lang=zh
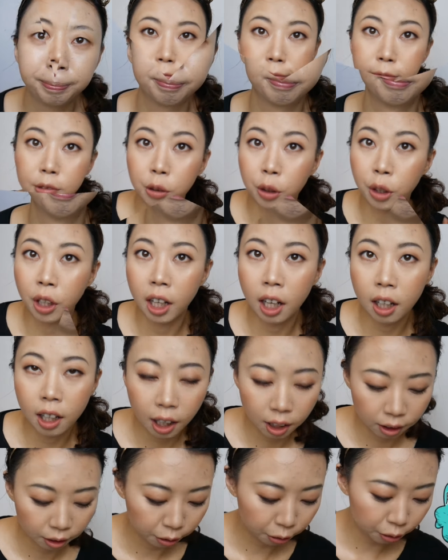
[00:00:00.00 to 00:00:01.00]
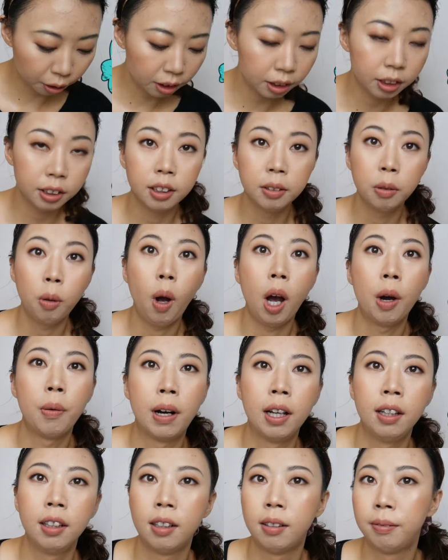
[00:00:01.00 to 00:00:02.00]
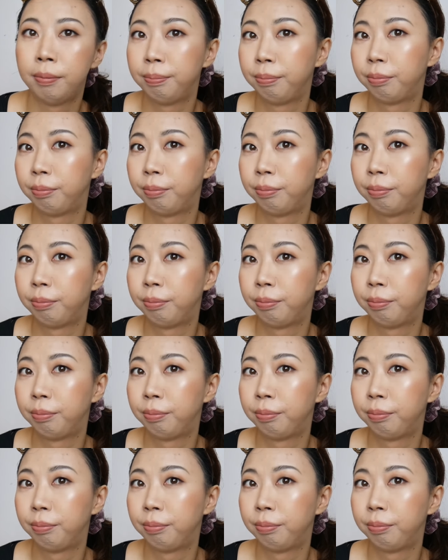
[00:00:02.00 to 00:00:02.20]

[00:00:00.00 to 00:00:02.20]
嗯，我还妆已经画完了，